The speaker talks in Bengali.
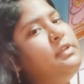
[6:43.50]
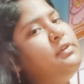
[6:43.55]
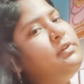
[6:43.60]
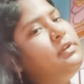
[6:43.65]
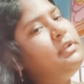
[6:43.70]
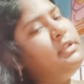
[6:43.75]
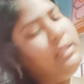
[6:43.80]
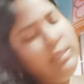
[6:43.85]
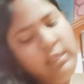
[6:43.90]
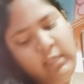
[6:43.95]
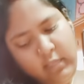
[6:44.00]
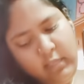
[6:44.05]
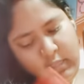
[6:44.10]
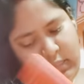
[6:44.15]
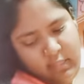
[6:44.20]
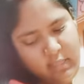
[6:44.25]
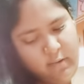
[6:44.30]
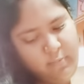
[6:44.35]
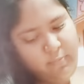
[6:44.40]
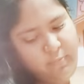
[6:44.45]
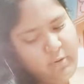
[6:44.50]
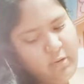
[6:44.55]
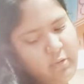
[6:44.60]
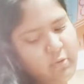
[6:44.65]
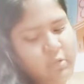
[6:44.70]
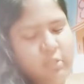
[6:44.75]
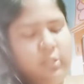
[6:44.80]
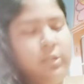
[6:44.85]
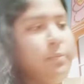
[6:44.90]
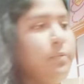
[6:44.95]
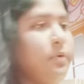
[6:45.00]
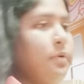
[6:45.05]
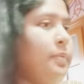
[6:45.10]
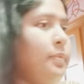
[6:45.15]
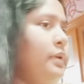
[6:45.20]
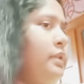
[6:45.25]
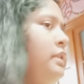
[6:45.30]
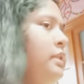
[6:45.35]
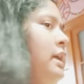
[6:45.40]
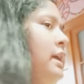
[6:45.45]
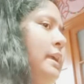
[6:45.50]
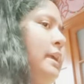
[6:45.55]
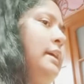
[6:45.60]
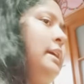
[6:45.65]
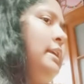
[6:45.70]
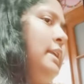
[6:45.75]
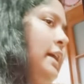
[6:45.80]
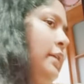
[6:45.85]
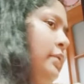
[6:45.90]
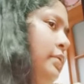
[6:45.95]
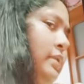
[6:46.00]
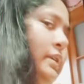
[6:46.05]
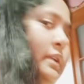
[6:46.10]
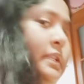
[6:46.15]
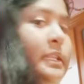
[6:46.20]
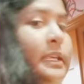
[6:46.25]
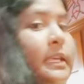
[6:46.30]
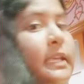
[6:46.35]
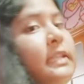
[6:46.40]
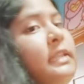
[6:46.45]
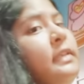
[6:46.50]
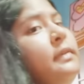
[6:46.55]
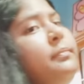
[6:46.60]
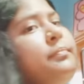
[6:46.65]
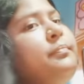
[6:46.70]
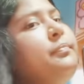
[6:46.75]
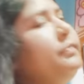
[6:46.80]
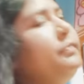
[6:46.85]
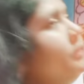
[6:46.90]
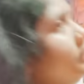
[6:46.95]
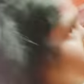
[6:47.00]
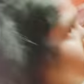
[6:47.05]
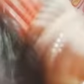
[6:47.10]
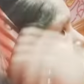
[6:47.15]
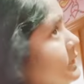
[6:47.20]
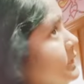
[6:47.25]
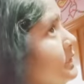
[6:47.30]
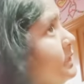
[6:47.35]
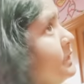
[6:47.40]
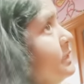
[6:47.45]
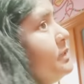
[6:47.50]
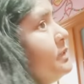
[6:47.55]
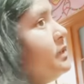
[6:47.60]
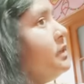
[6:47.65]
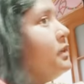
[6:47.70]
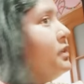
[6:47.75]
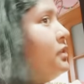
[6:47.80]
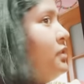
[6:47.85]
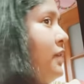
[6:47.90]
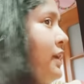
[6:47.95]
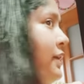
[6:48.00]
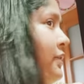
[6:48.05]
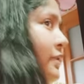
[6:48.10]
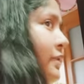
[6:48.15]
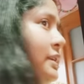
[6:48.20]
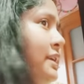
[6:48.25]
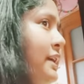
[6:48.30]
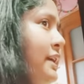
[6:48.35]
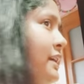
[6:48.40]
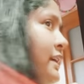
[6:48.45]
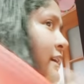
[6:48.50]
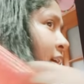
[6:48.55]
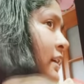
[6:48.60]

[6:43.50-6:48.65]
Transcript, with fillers: হয়ে নিই তারপরে কথা বলবো তার আগে ঠাকুরটা দিয়ে নিই ঠিক আছে এখন টাটা